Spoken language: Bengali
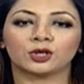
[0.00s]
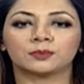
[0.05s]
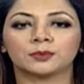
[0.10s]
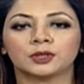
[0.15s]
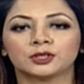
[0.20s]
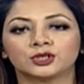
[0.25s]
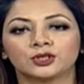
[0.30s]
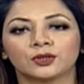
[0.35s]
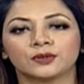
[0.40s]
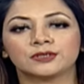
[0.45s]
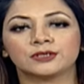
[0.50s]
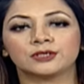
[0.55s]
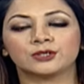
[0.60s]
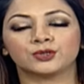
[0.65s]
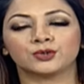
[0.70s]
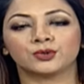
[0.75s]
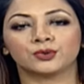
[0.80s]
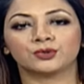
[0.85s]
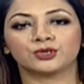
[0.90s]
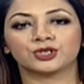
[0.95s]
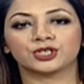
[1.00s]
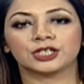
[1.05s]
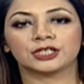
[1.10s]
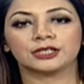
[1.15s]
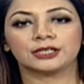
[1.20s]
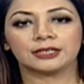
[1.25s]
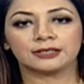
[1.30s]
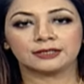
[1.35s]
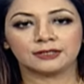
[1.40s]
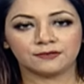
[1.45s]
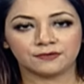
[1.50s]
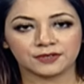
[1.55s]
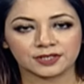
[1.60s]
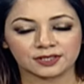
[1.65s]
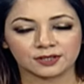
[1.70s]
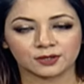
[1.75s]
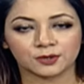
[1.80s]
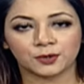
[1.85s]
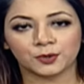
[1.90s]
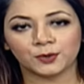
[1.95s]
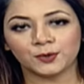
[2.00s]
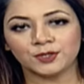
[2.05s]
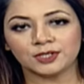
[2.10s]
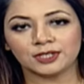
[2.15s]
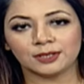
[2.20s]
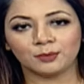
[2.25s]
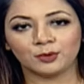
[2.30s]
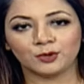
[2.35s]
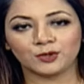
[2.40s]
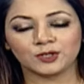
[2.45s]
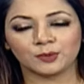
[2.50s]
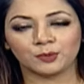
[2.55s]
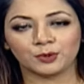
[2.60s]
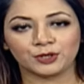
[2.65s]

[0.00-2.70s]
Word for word: সংবাদ সংশ্লিষ্ট অনুষ্ঠান দেখতে ভিজিট করুন ডাব্লিউ